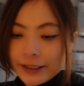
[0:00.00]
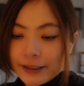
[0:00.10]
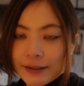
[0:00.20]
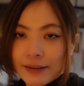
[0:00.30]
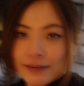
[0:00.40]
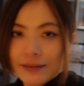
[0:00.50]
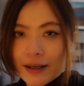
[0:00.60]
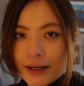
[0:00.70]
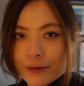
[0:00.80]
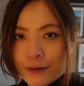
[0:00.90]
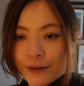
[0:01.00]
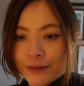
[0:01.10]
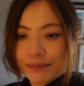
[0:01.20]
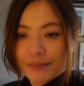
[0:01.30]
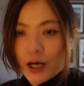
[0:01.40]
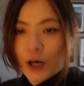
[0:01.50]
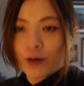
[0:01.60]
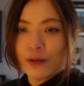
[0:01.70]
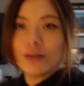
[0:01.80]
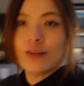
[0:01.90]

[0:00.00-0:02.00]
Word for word: ไรขึ้นเอาล่ะทุกคนมาหอล